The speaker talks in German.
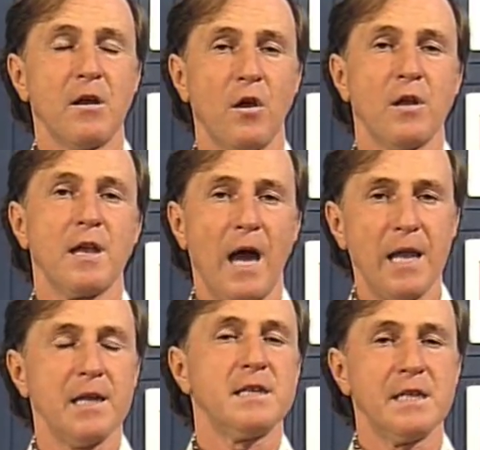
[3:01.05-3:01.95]
können
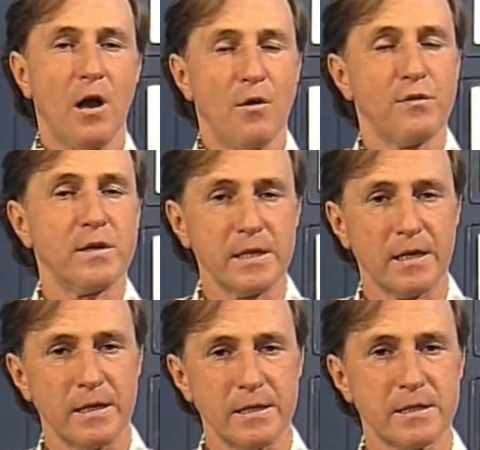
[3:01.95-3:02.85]
alle, die auf ihr
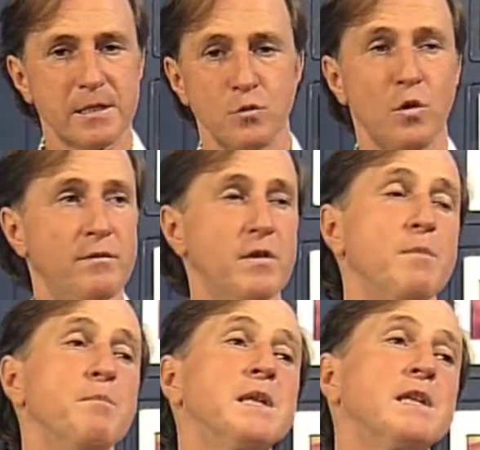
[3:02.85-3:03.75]
inkarniert sind, nur
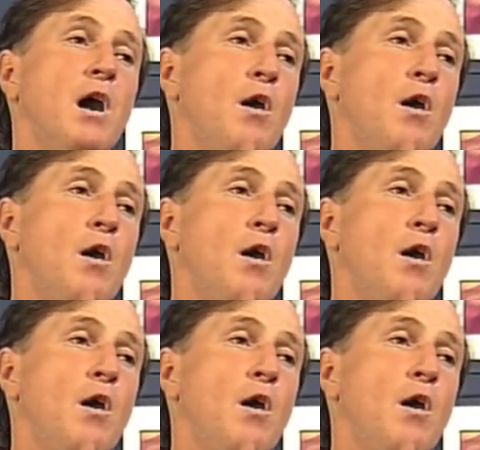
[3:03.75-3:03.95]
entweder mit